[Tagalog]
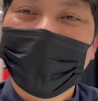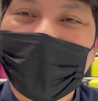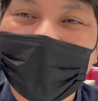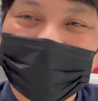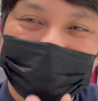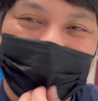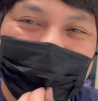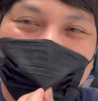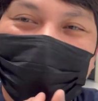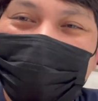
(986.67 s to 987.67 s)
at
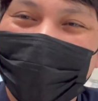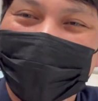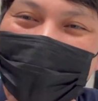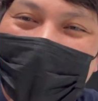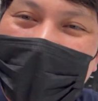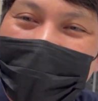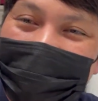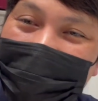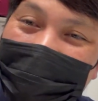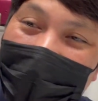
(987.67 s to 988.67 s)
hanapin nyo ako at
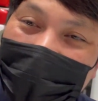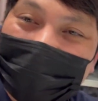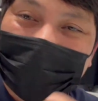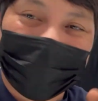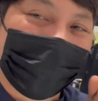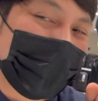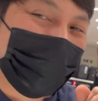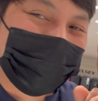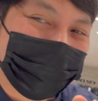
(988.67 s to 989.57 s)
i-assess ko kayo.